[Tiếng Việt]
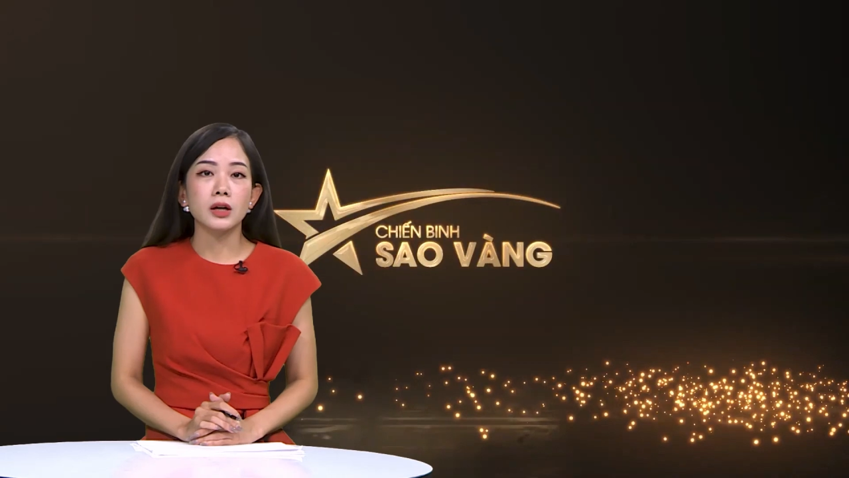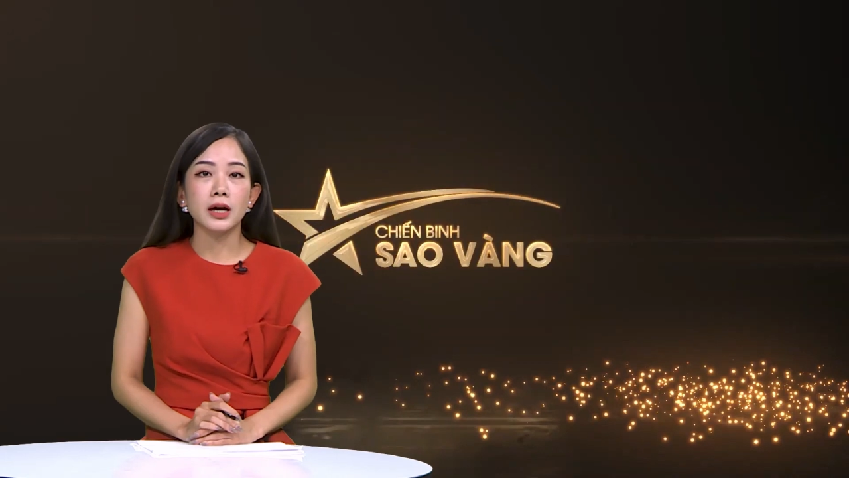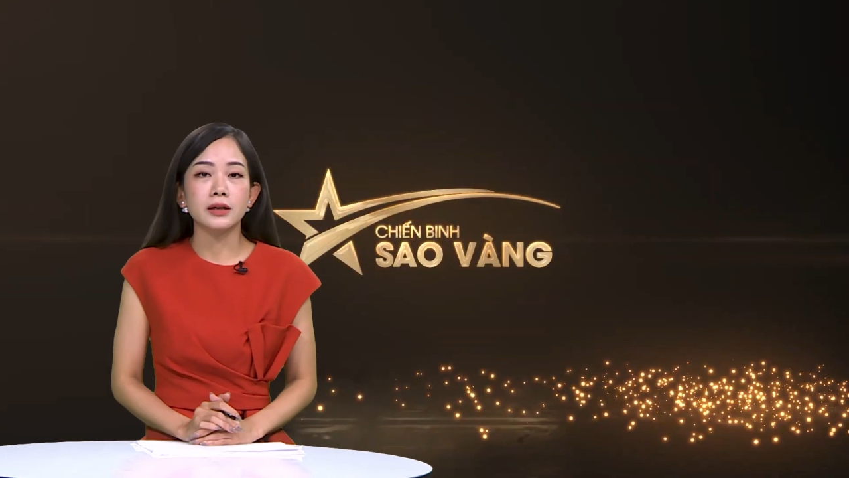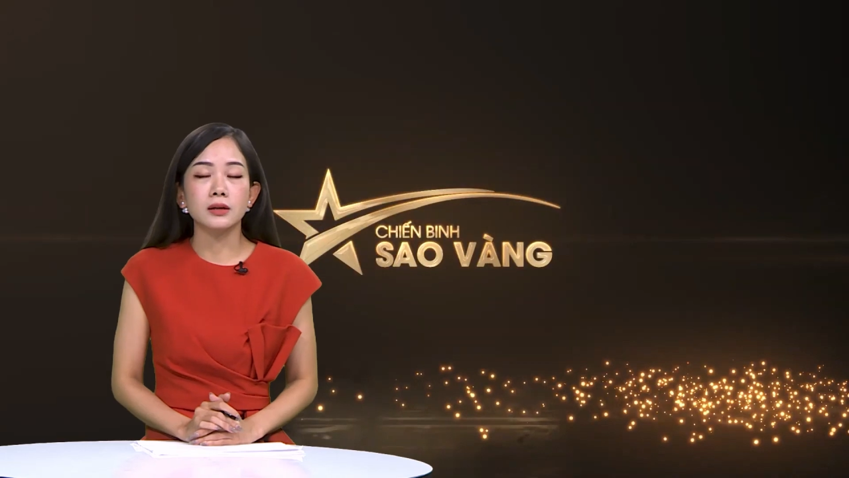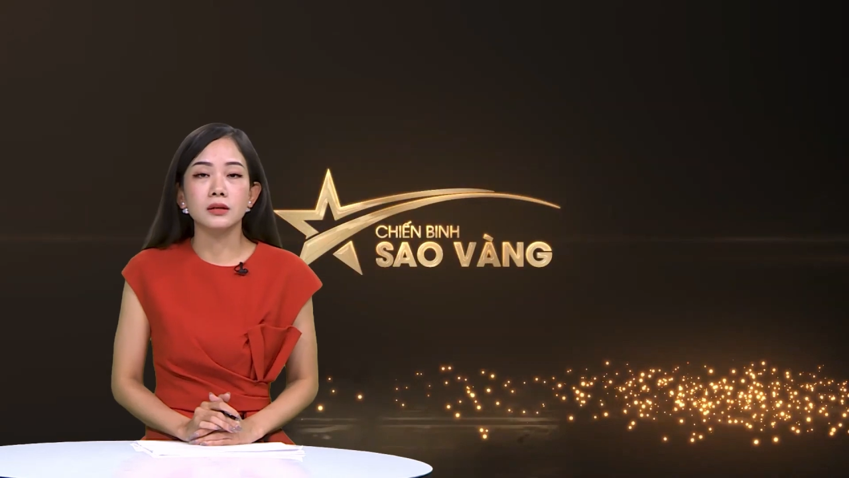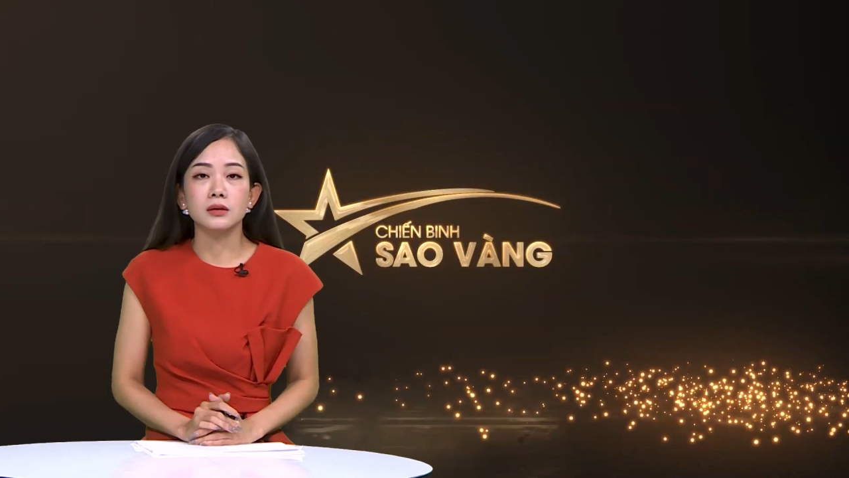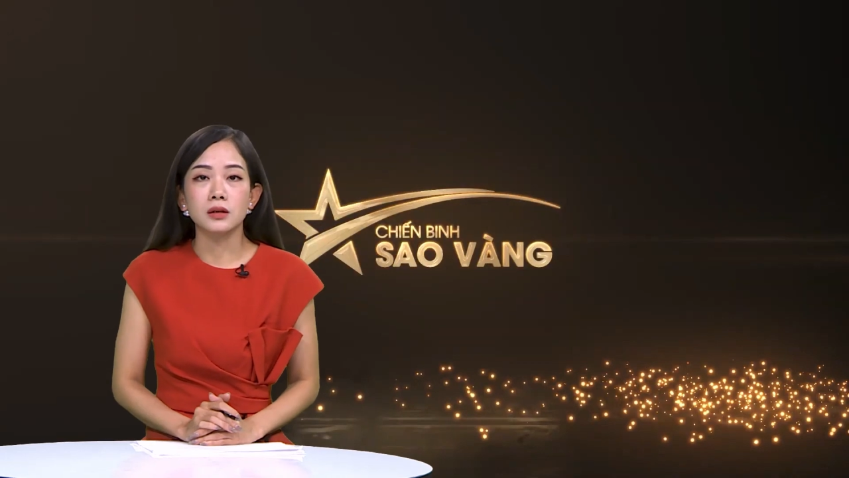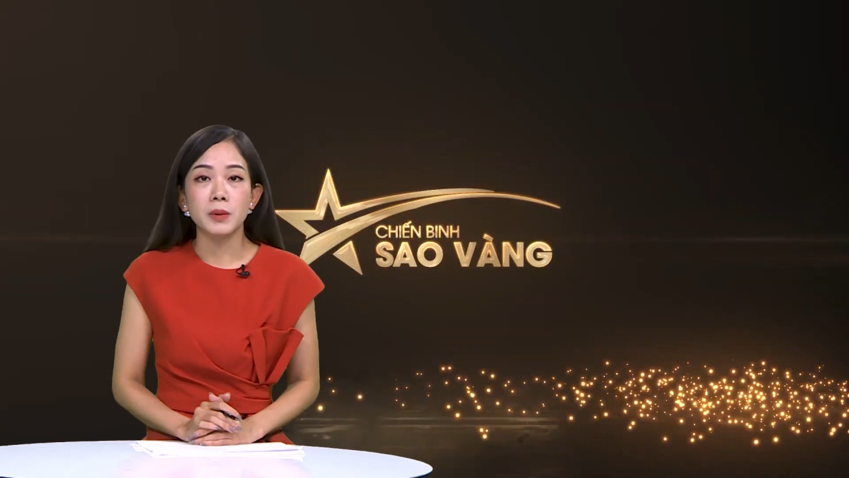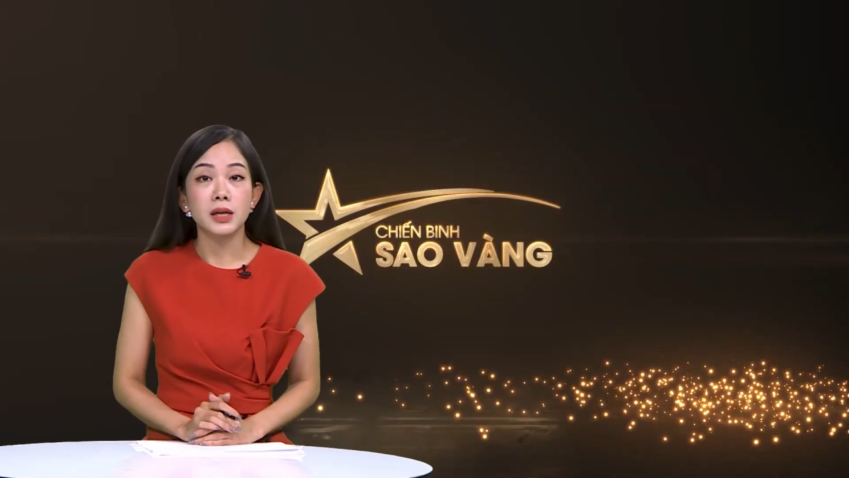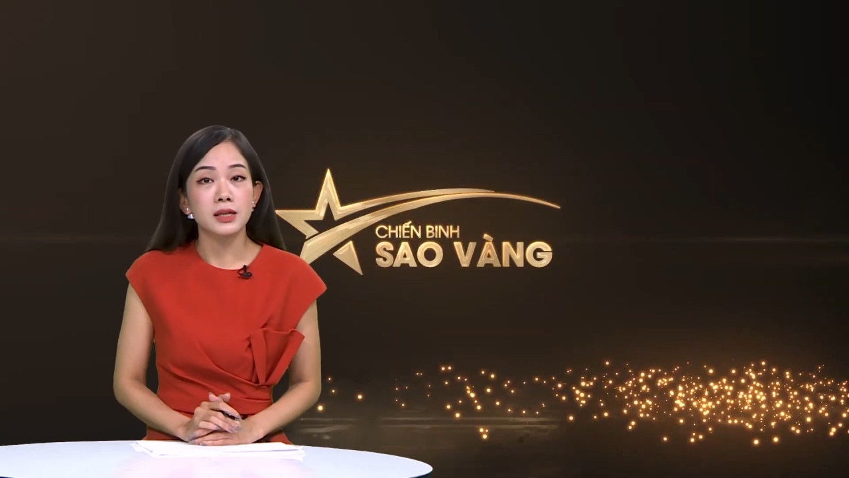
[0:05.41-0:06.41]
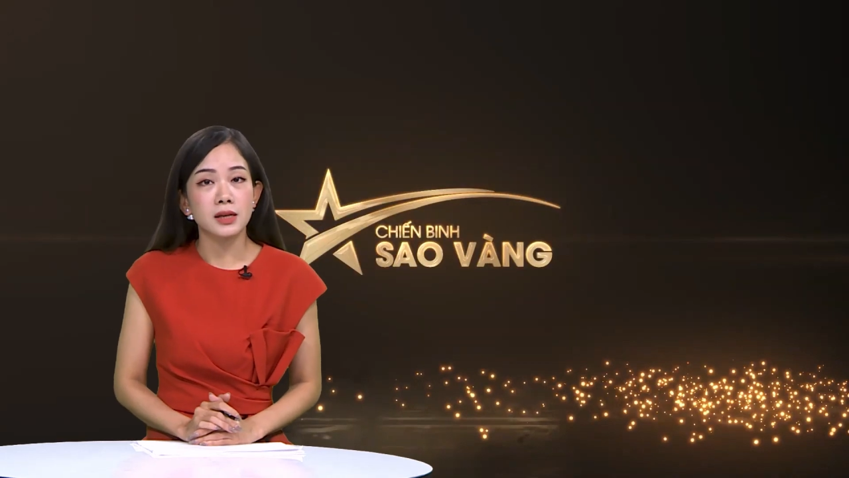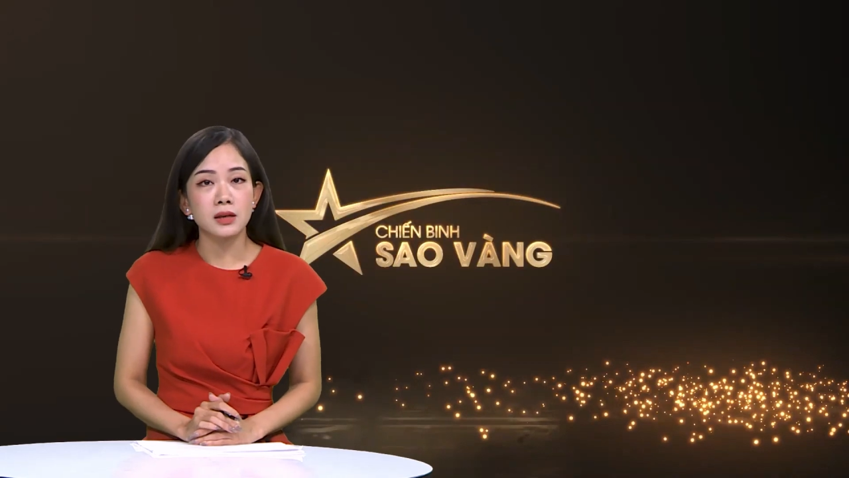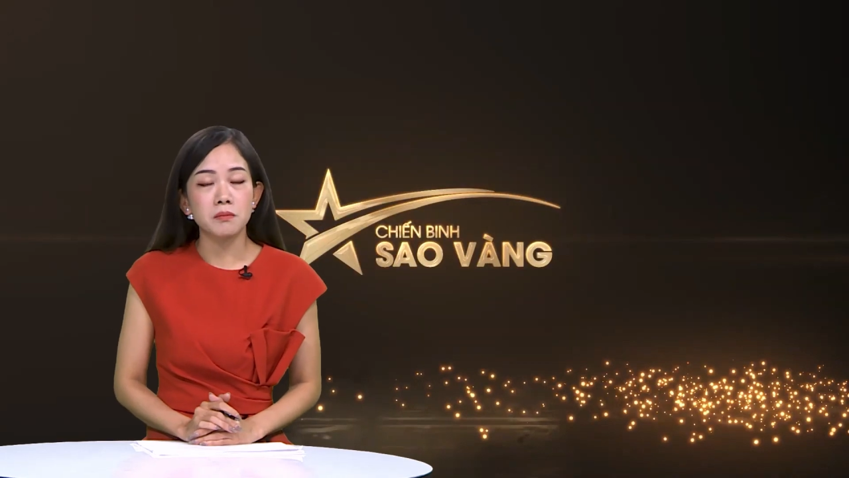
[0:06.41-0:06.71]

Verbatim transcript: là đã gửi tới Paris